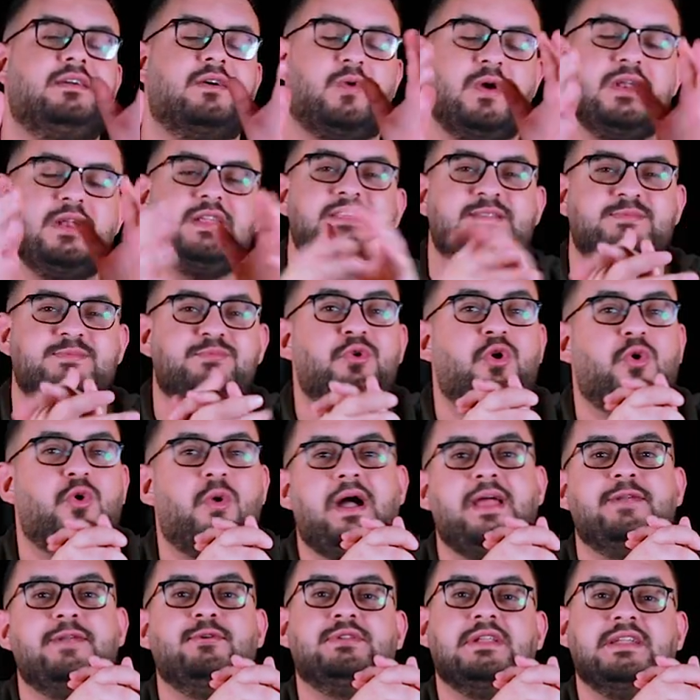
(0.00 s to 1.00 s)
والاسبوع
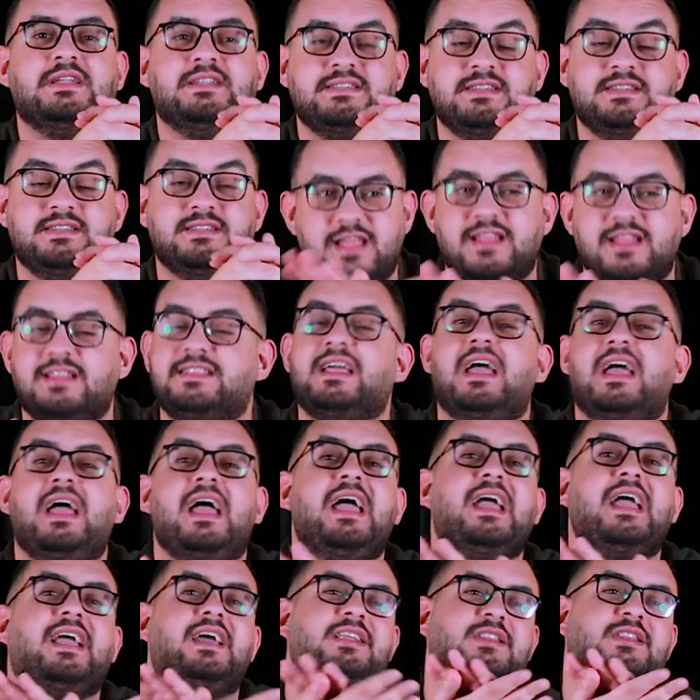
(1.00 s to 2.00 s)
31
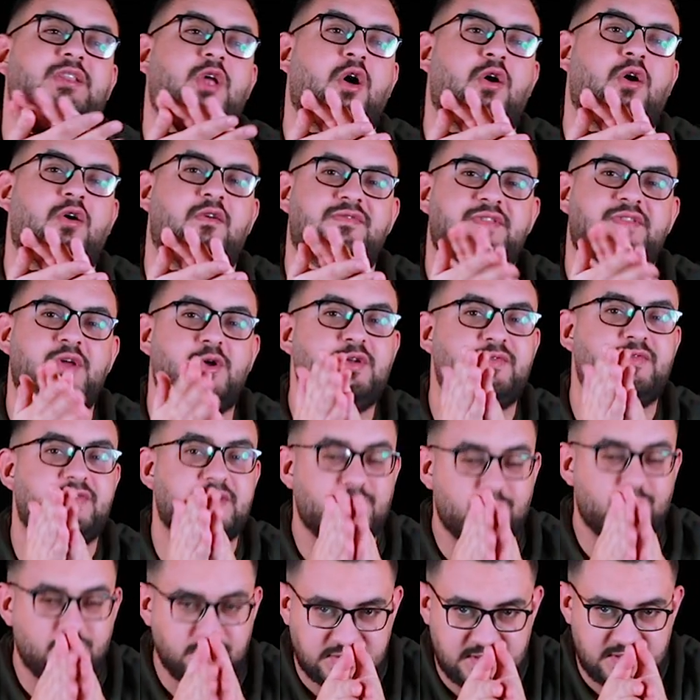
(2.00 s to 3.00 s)
انتهى اخر توقف دولي في
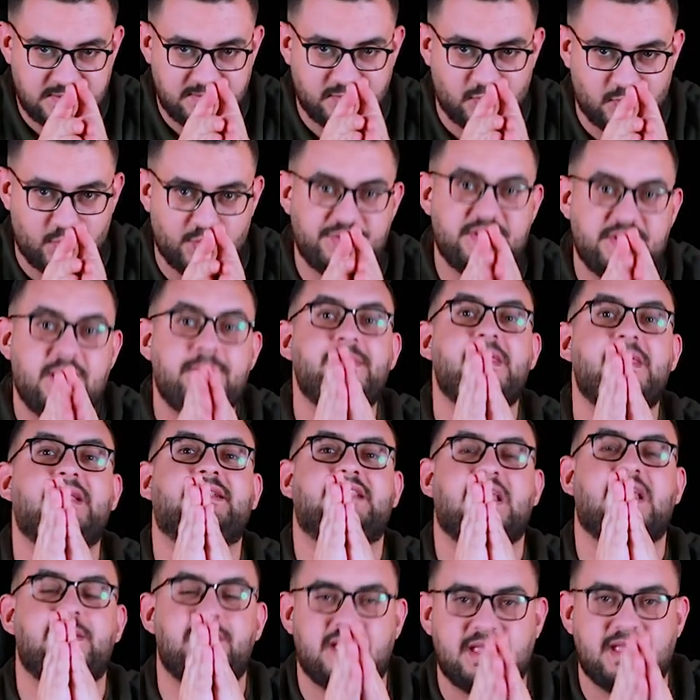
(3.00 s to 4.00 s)
الموسم وقدامنا
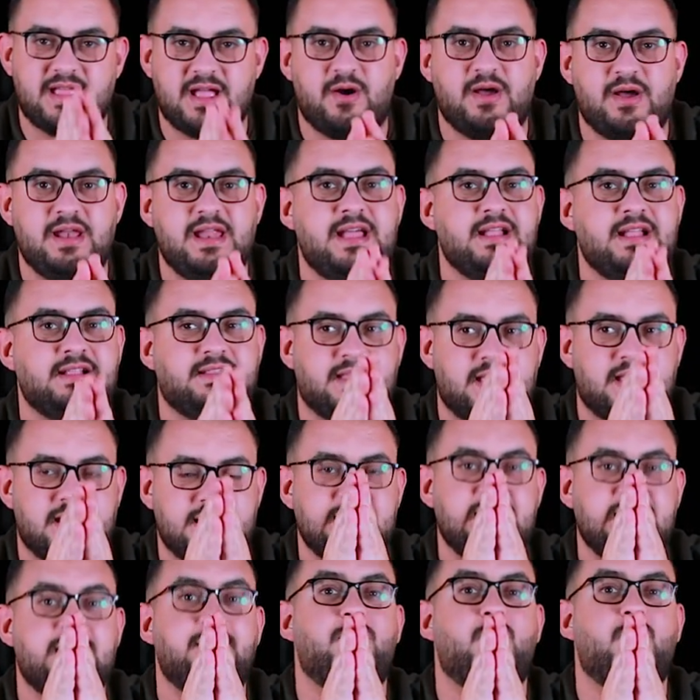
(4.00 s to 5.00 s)
8 جولات
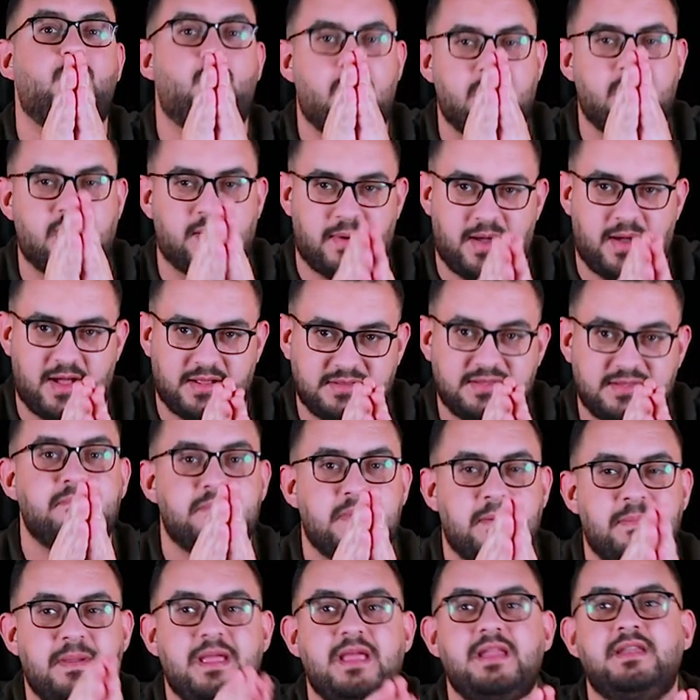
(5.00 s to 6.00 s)
هيتلعبوا ورا بعض
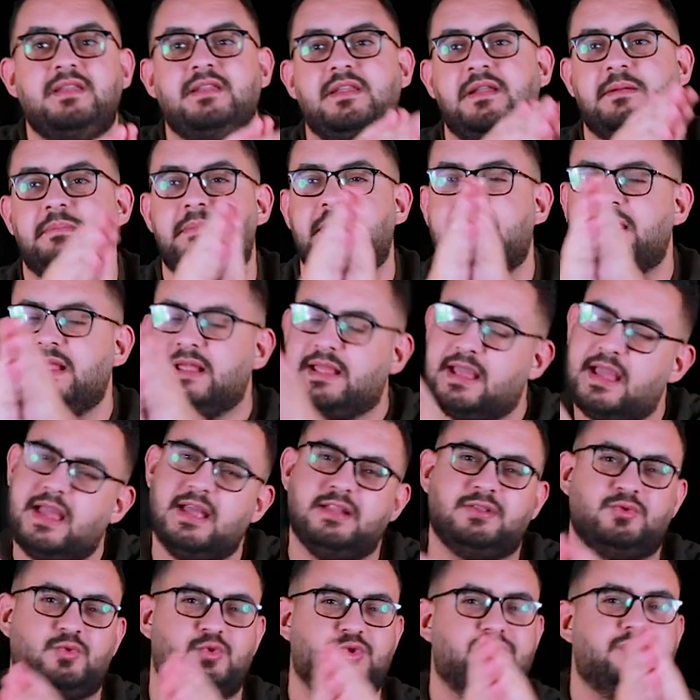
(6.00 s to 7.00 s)
ما بين
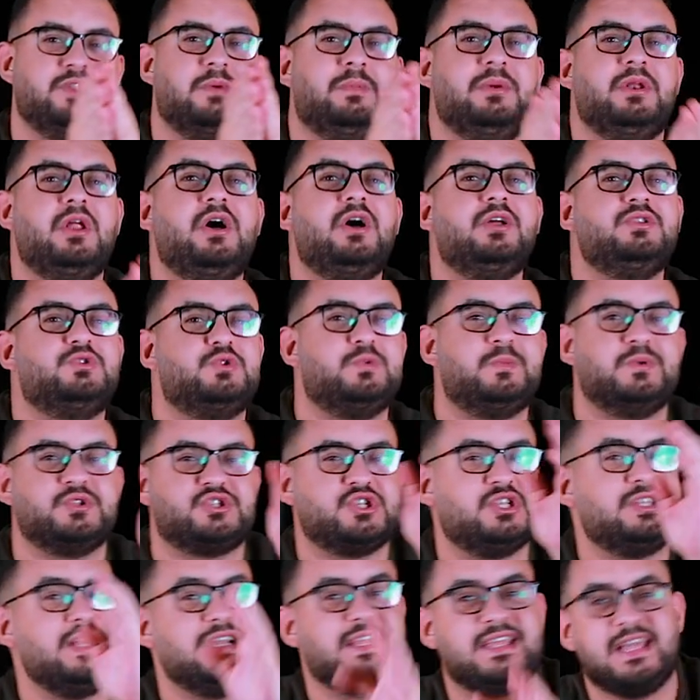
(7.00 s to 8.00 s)
البلنكات والدبلات
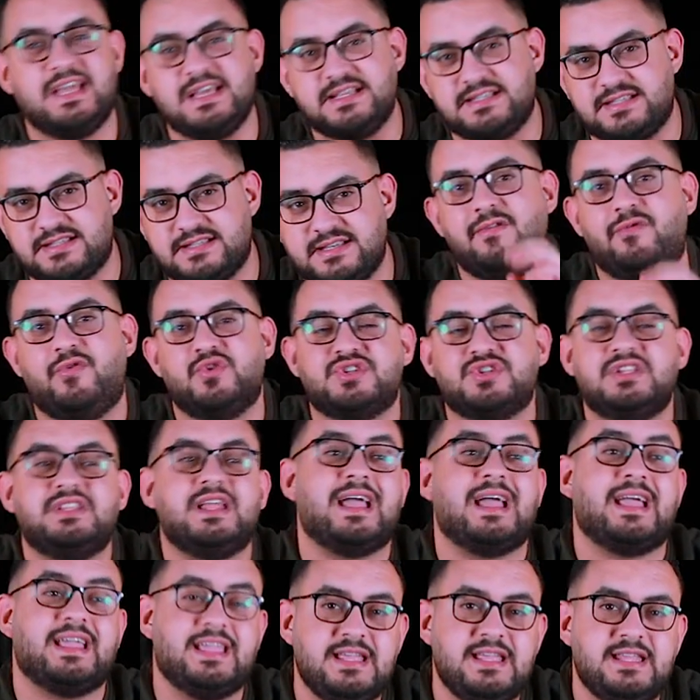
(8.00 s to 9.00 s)
وماتشات الكاس
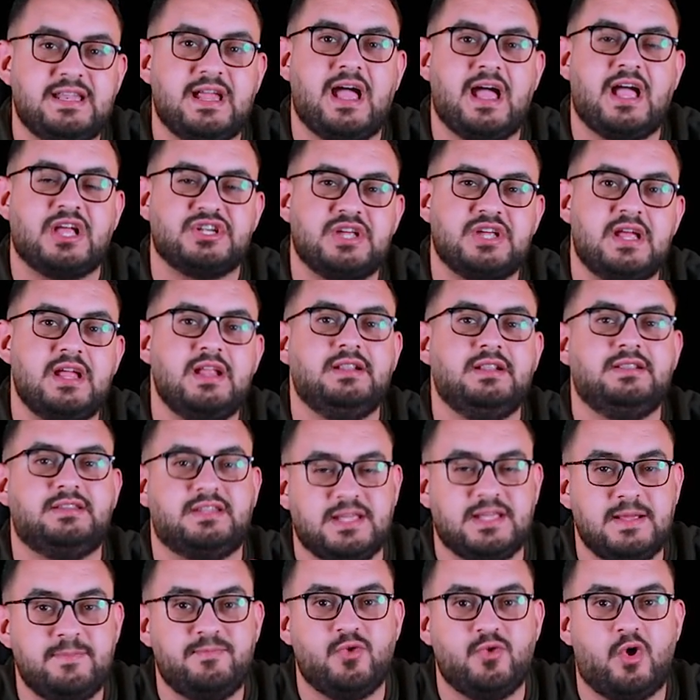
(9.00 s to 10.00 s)
فرصتها اخيره عشان
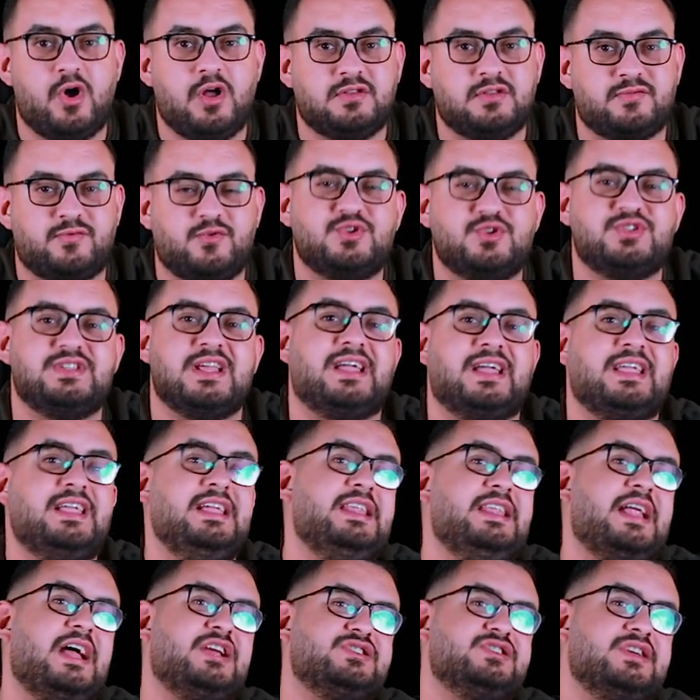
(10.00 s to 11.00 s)
تجيب نقط فرصه
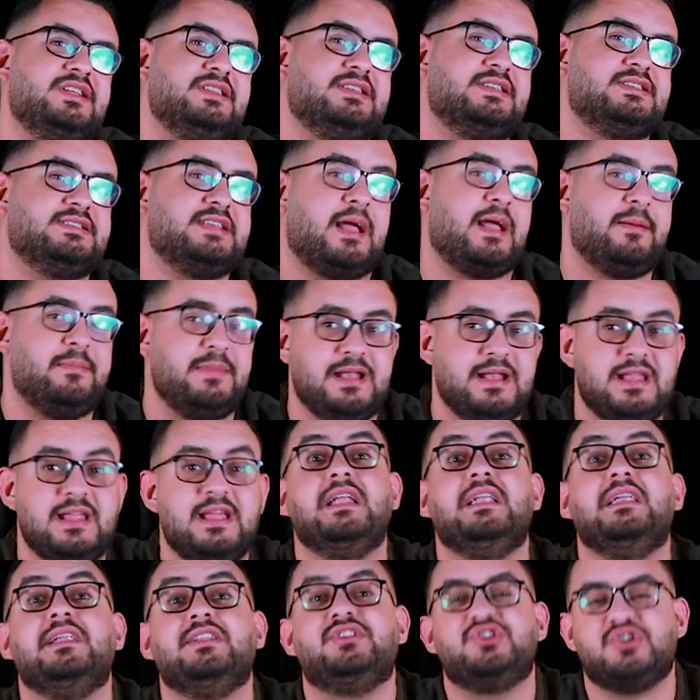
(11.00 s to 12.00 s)
اخيره عشان تستعمل
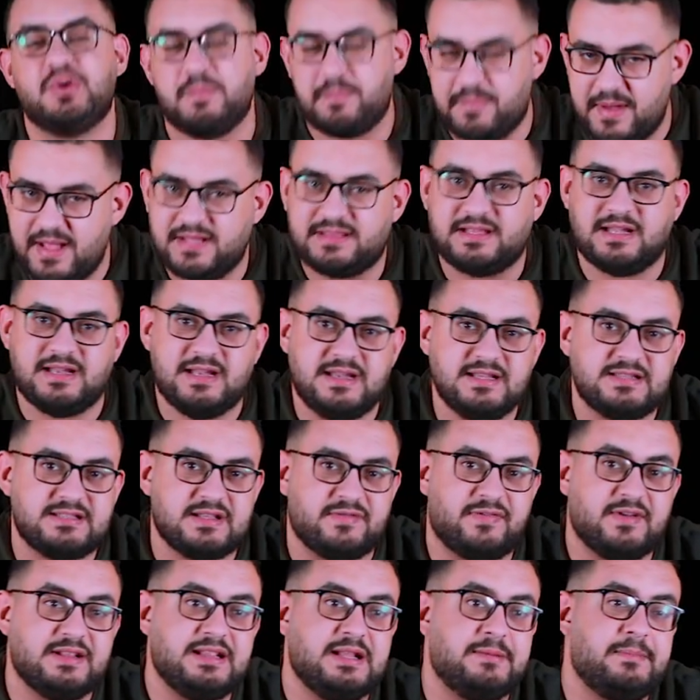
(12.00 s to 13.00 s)
التشيبات اللي
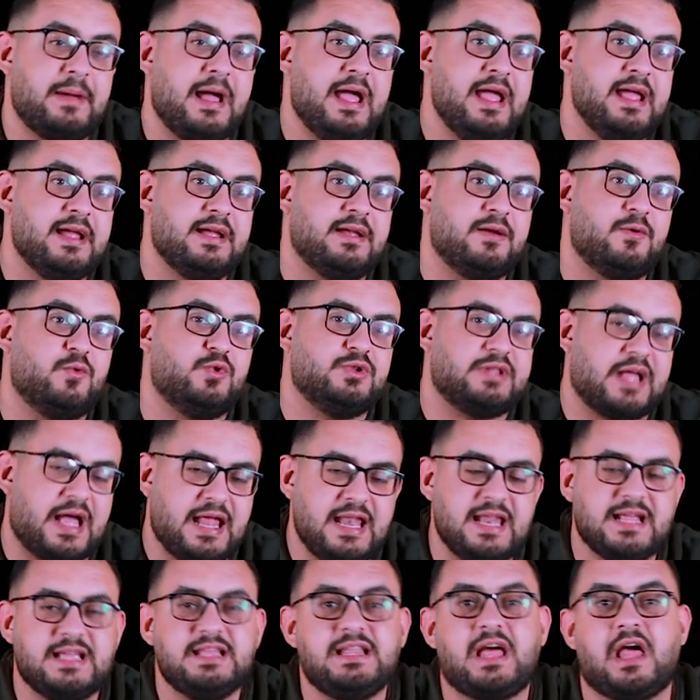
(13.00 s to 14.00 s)
لسه فاضله معاك
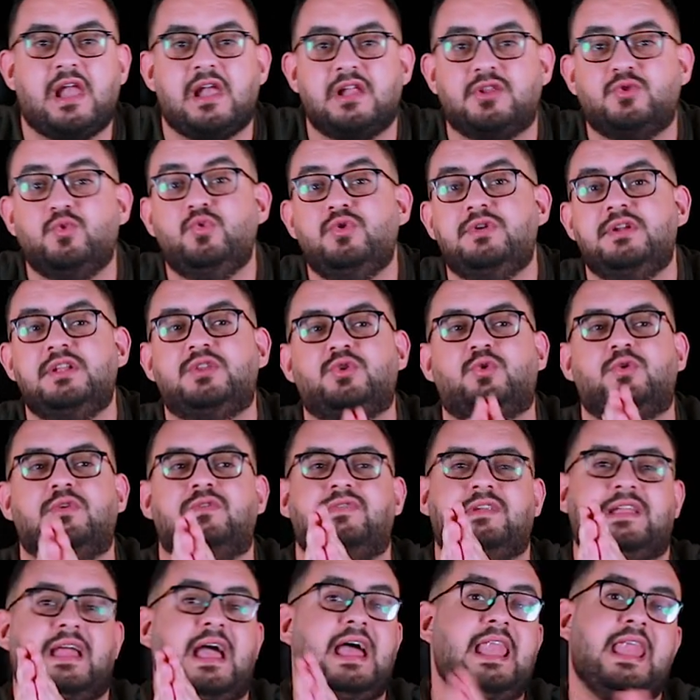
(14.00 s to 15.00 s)
وتعالى كده على طول ندخل
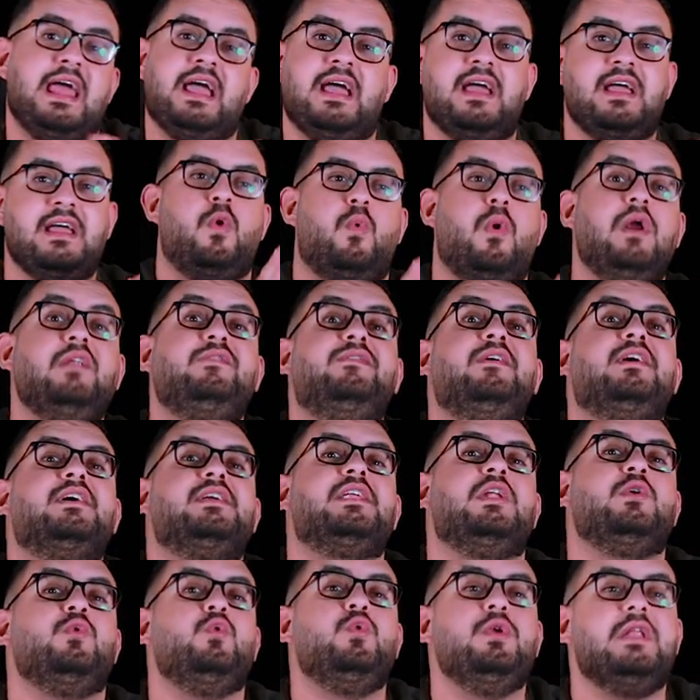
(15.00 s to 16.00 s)
في الحلقه
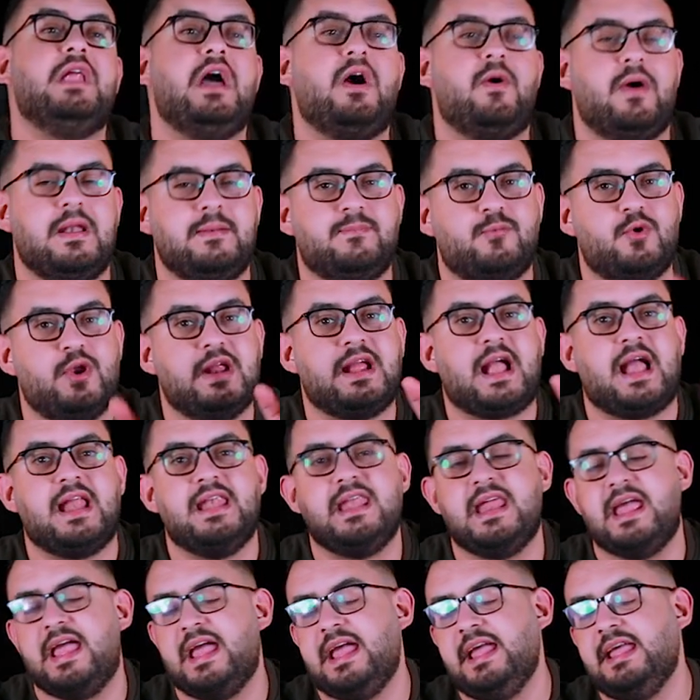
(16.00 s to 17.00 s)
والفقره الاولى والمراجعه
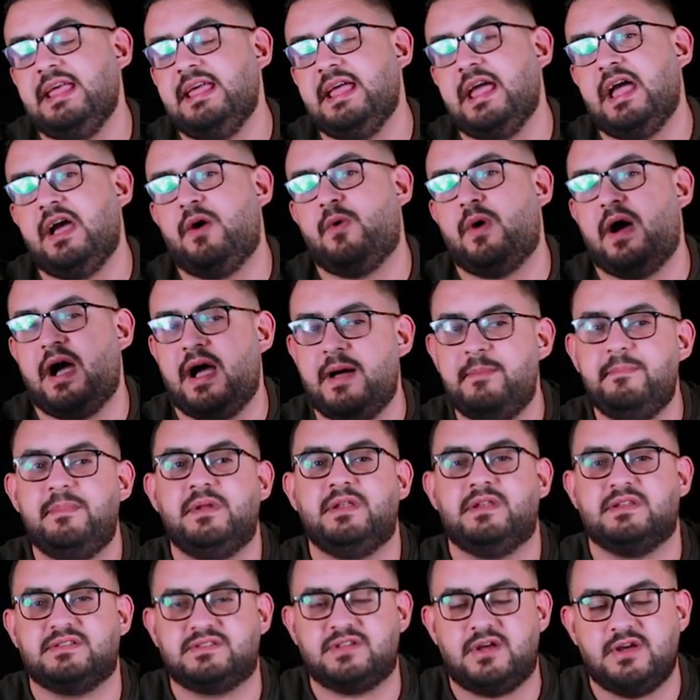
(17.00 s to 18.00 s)
النهائيه واهم
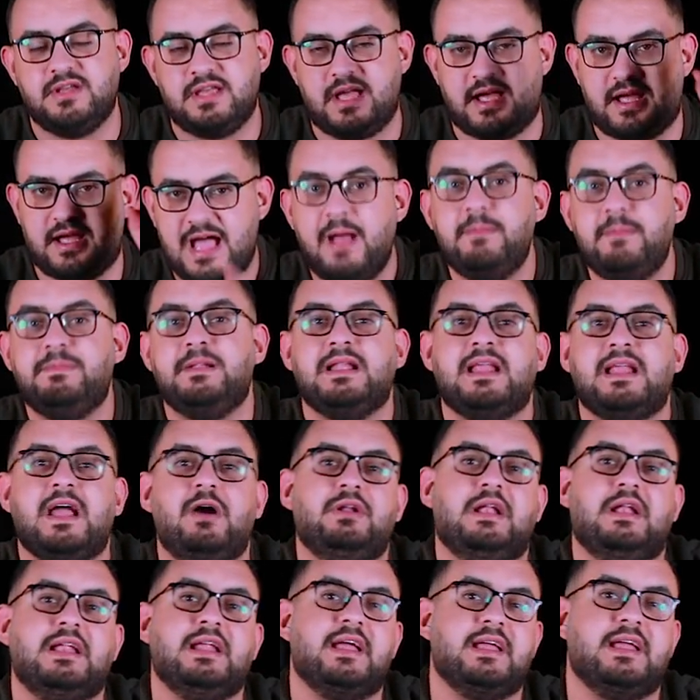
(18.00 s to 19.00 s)
النصايح قبل
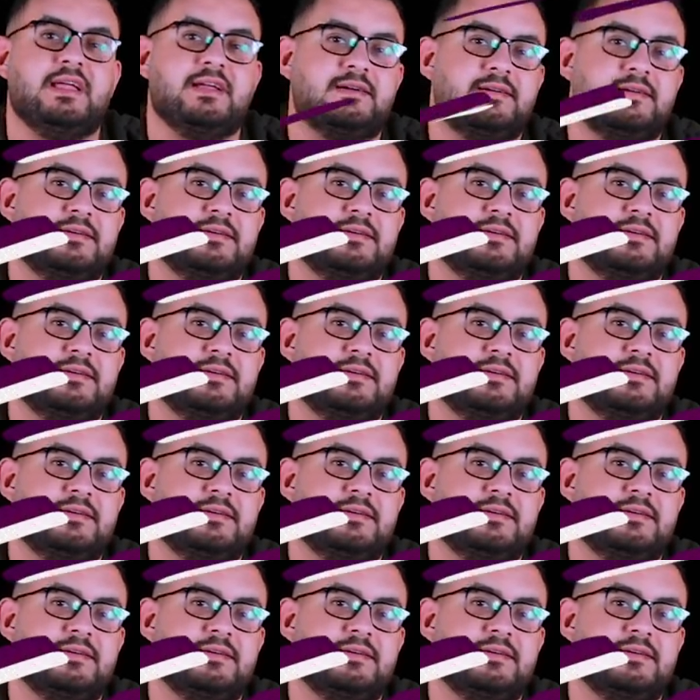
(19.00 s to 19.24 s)
الجوله اللي جايه